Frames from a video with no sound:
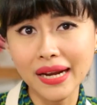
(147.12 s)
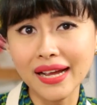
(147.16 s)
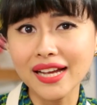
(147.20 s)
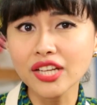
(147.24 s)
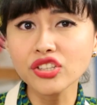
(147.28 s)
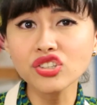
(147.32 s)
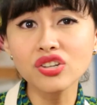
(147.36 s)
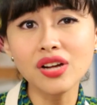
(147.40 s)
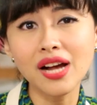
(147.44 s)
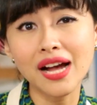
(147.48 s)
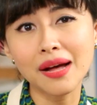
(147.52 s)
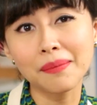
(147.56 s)

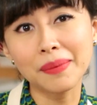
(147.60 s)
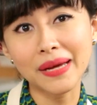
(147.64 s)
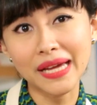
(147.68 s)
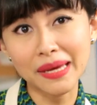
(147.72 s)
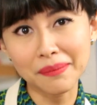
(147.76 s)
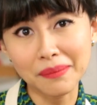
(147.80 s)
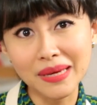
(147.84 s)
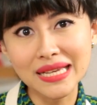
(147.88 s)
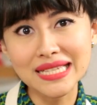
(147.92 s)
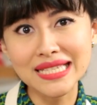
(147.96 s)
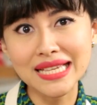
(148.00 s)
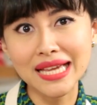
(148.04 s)
mereka juga nggak
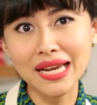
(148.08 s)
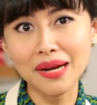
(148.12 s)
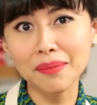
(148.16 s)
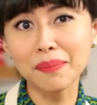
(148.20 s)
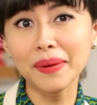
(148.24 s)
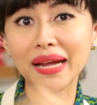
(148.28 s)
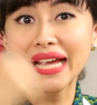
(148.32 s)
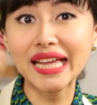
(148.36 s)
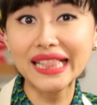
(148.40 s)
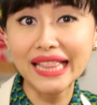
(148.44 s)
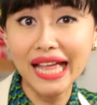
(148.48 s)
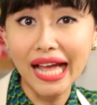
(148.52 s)
pakai mixer,
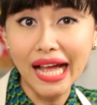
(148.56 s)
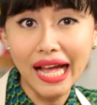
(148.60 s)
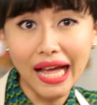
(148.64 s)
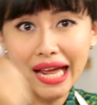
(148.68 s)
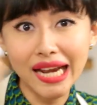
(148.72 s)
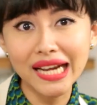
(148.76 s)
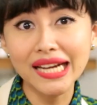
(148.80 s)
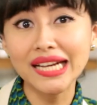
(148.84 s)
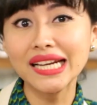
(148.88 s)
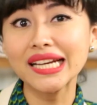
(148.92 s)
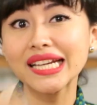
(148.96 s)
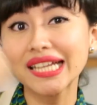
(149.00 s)
pakai
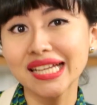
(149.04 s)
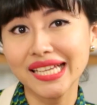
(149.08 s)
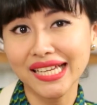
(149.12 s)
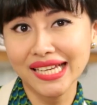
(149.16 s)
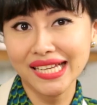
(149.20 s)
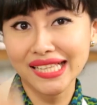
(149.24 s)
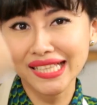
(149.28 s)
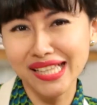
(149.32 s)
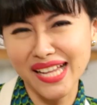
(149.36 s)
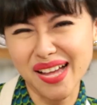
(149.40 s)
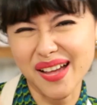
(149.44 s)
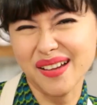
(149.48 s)
tangan,
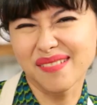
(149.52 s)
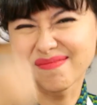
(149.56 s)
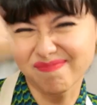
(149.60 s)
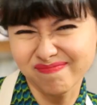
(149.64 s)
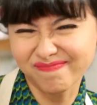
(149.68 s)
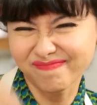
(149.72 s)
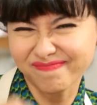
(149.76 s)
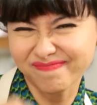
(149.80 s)
ya nggak?